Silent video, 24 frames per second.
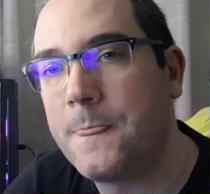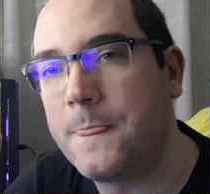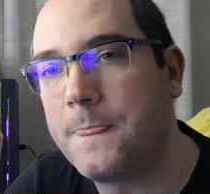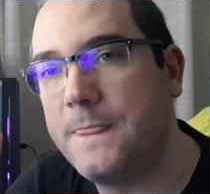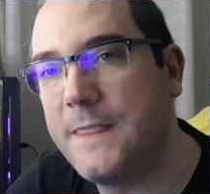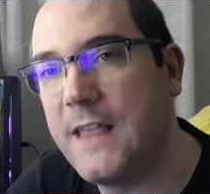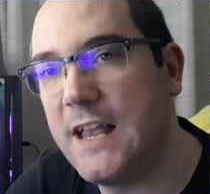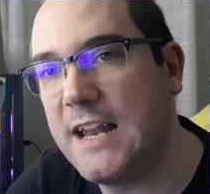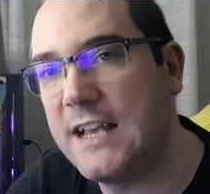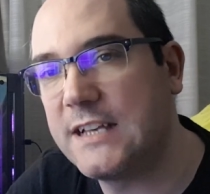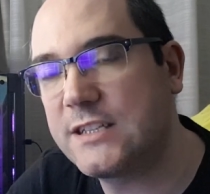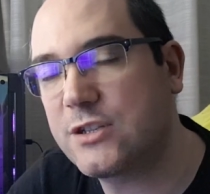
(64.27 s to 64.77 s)

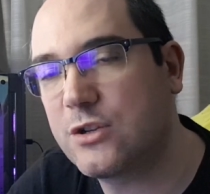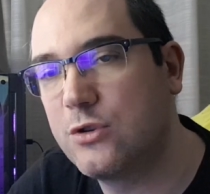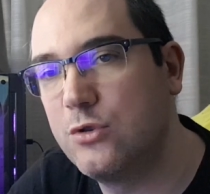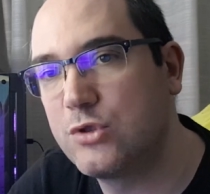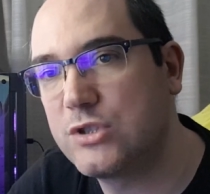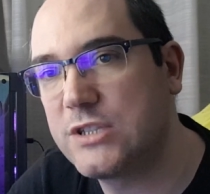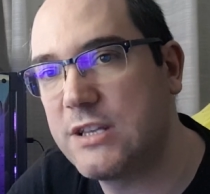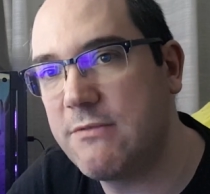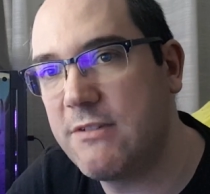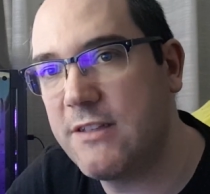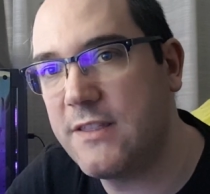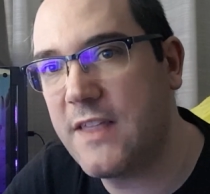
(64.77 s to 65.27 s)
de la
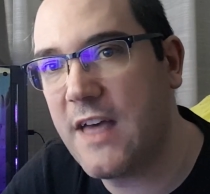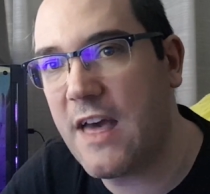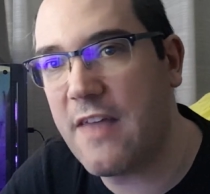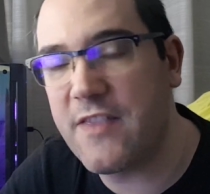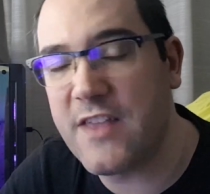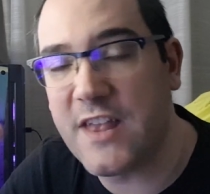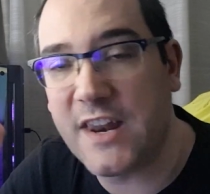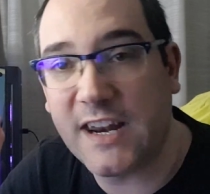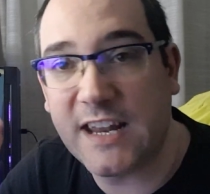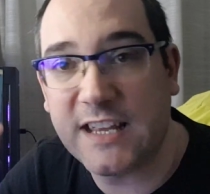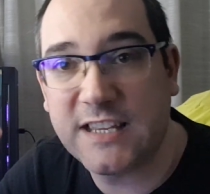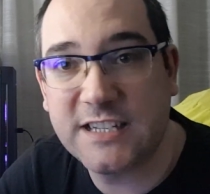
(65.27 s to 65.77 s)
exclusividad
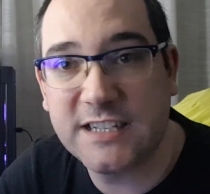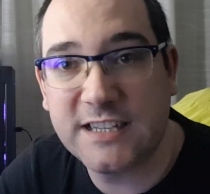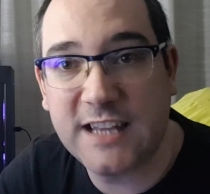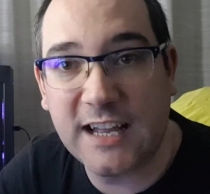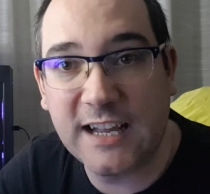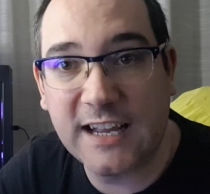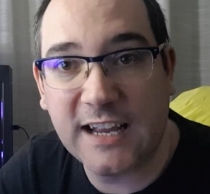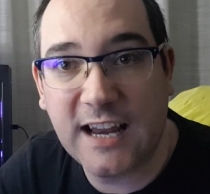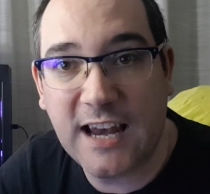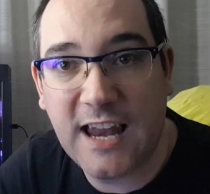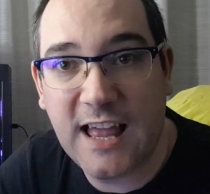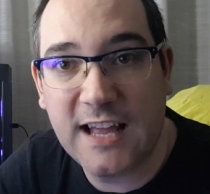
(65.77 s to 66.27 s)
de Ratchet
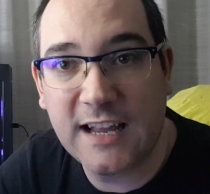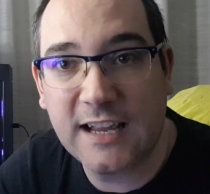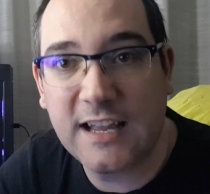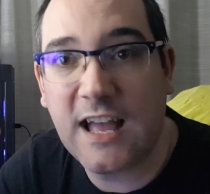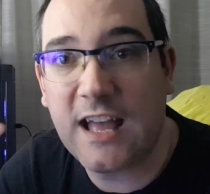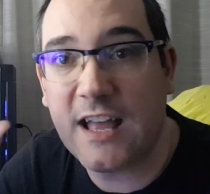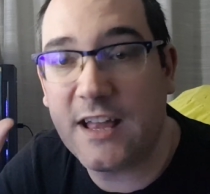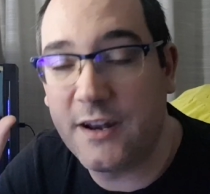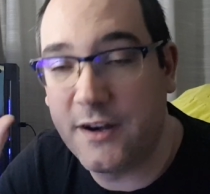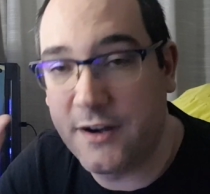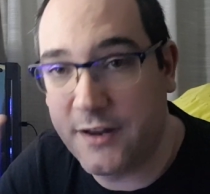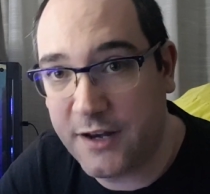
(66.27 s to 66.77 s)
and Clank
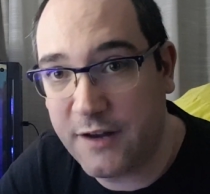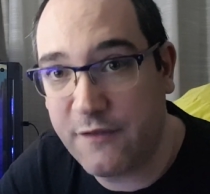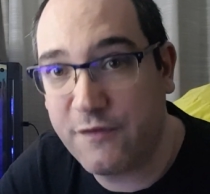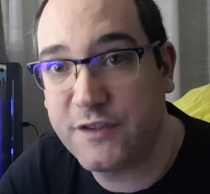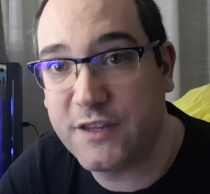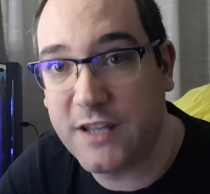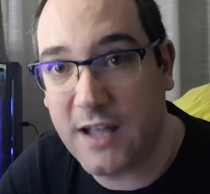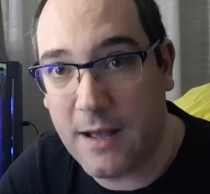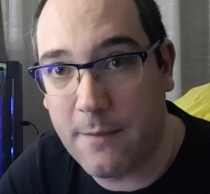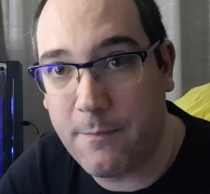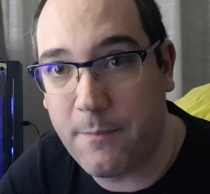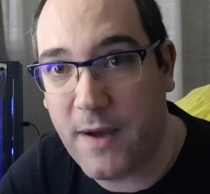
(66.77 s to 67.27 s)
Rift
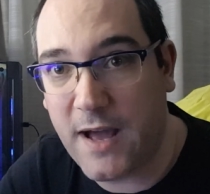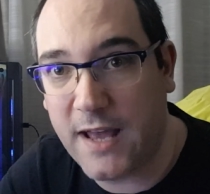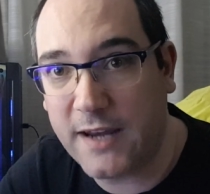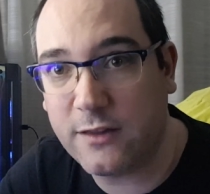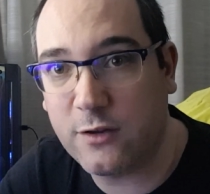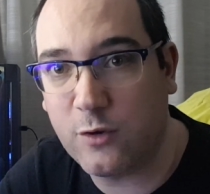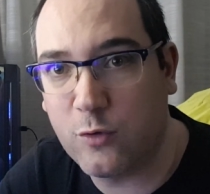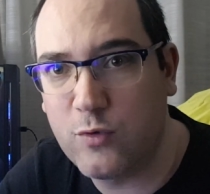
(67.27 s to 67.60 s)
Apart,